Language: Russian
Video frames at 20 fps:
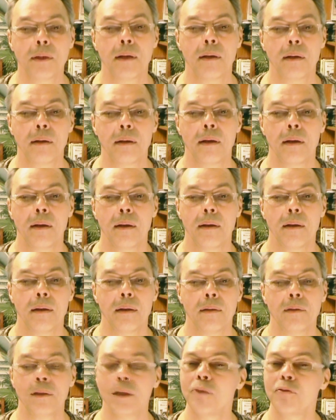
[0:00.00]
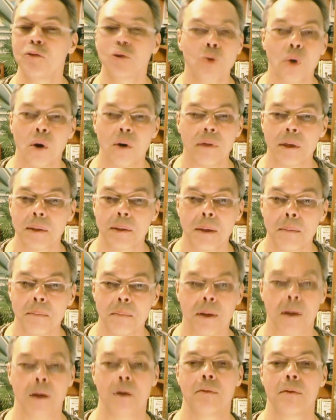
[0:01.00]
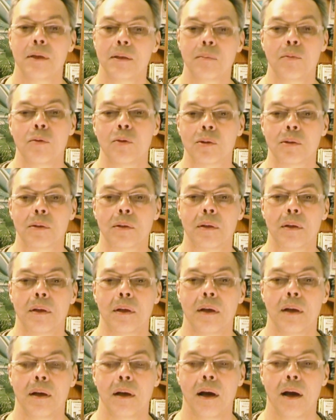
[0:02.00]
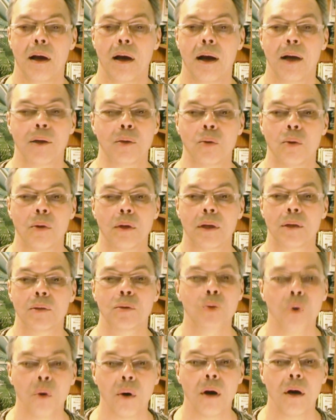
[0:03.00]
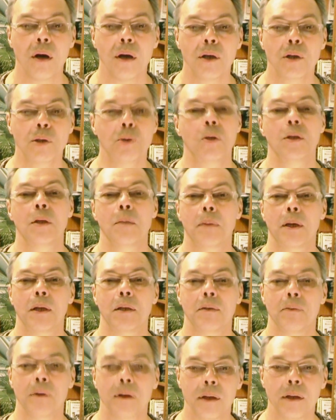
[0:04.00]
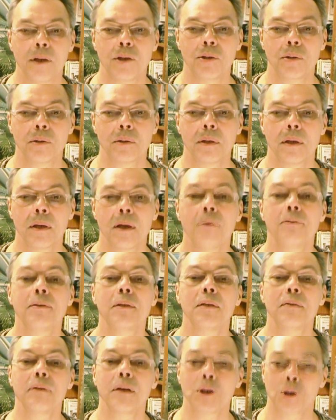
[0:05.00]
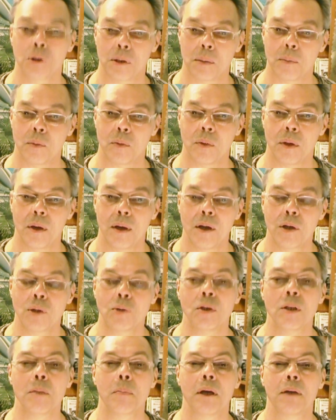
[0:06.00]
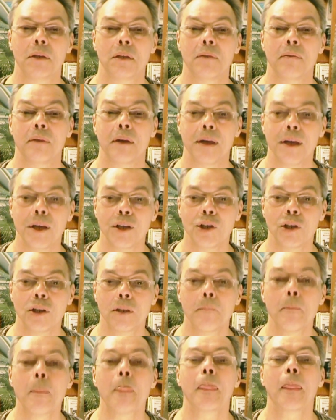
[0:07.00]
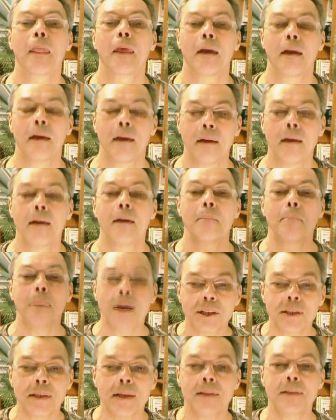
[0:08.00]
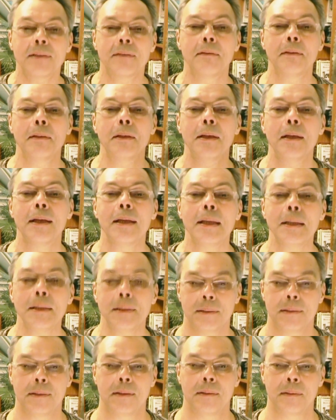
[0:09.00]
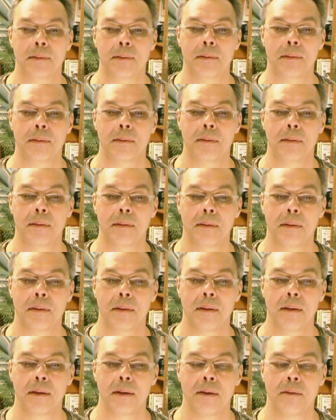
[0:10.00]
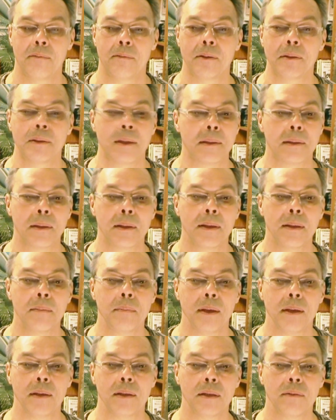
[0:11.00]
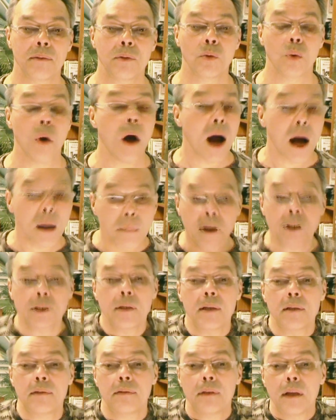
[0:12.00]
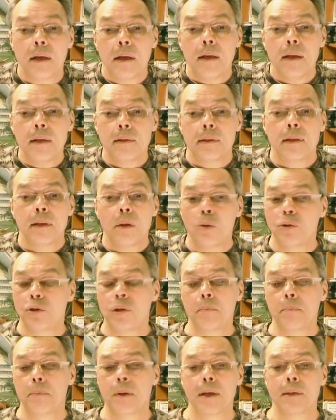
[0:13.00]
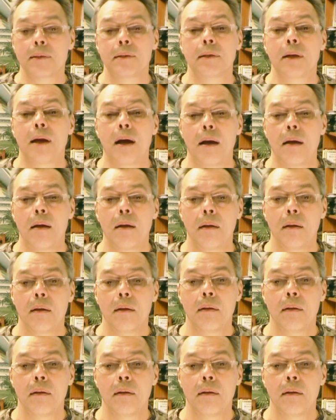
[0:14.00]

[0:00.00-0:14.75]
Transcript: деле не все в этом мире возможно, а только то, что не противоречит Всевышнему, что не противоречит божественной истине. Вот это имейте в виду. А божественная истина очень проста.